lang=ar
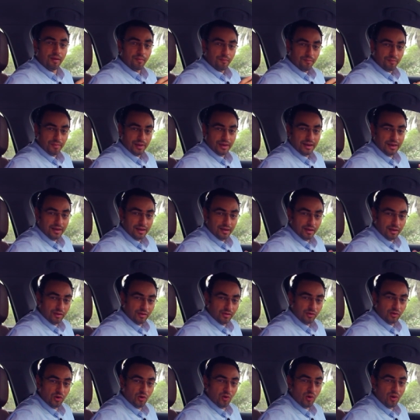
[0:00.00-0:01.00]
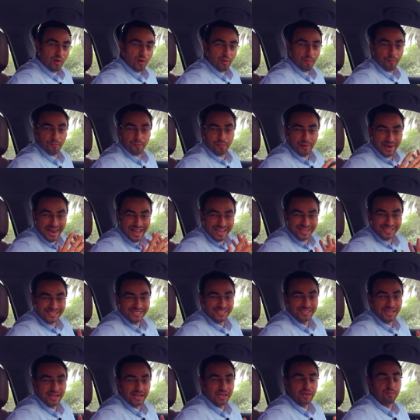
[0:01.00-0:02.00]
من نوع
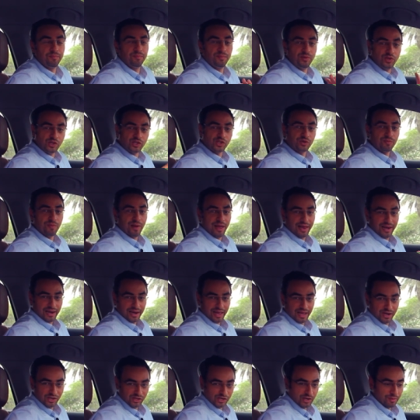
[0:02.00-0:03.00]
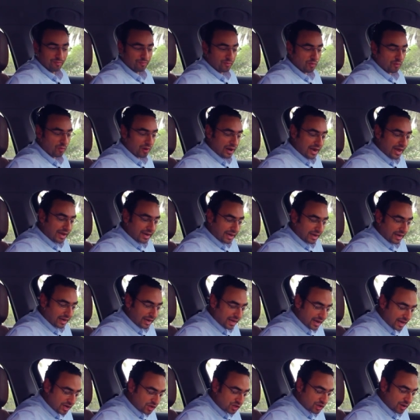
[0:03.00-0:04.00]
بلاستيك بيشبه الخشب ولكن
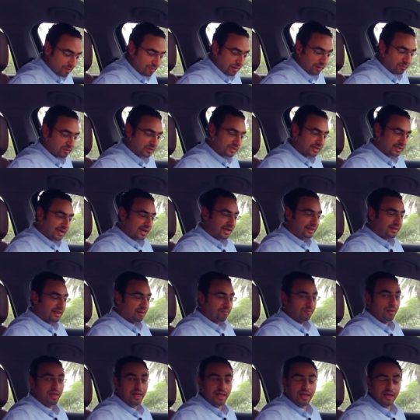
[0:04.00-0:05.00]
الخشب المستخدم